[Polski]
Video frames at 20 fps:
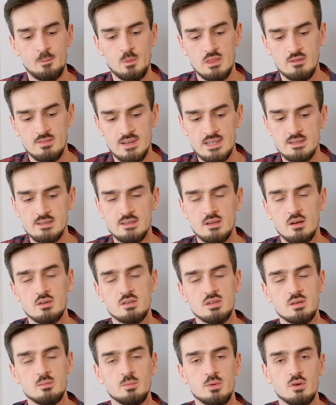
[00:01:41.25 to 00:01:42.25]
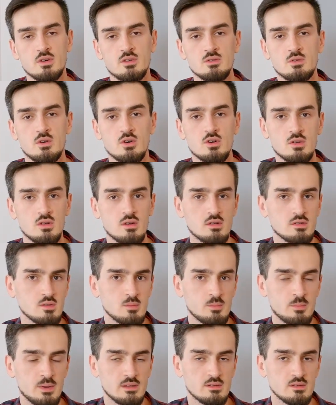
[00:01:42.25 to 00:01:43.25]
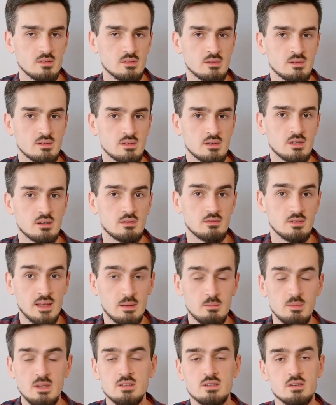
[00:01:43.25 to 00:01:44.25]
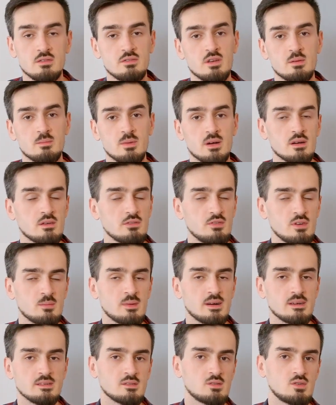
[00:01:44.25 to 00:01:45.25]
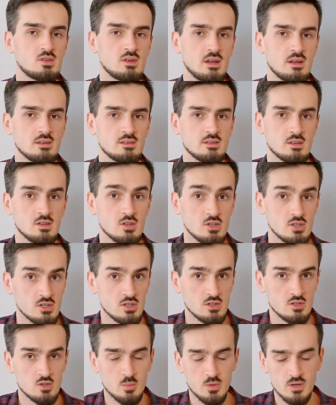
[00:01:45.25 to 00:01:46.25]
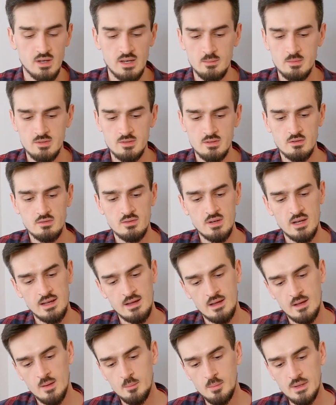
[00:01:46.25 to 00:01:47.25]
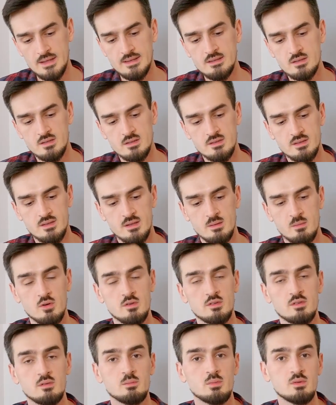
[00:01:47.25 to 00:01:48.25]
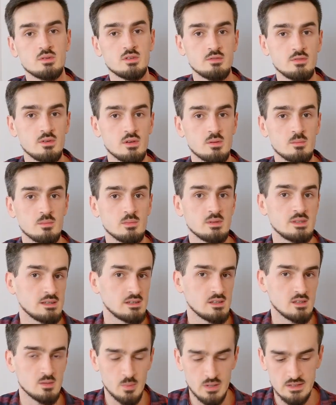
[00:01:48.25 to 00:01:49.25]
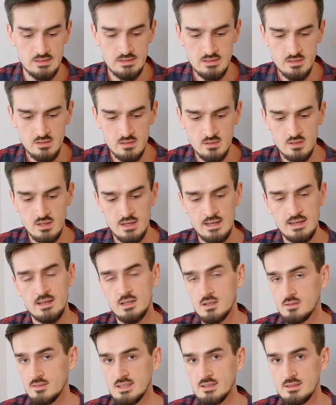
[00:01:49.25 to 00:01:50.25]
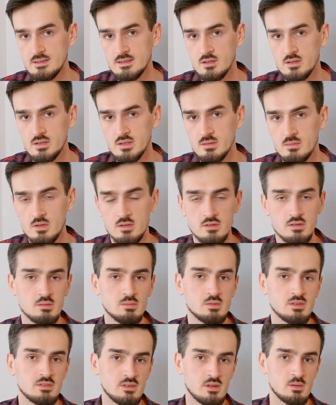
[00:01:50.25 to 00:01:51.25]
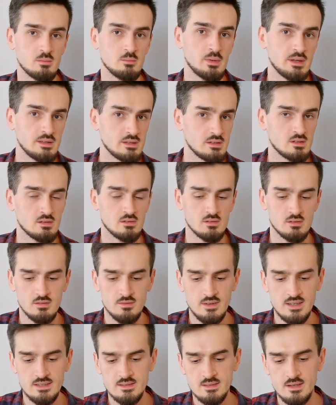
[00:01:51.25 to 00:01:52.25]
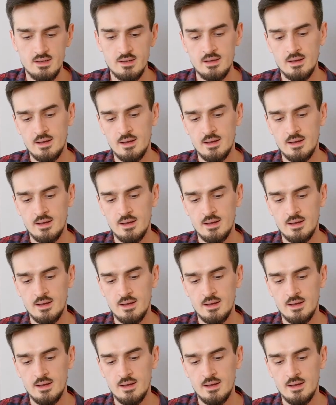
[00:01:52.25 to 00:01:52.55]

28 pochodziło od osób pracujących w najmniejszych firmach, firmach zatrudniających do 10 programistów, 57 osób z firm 10-50, 28 osób z firm 50-200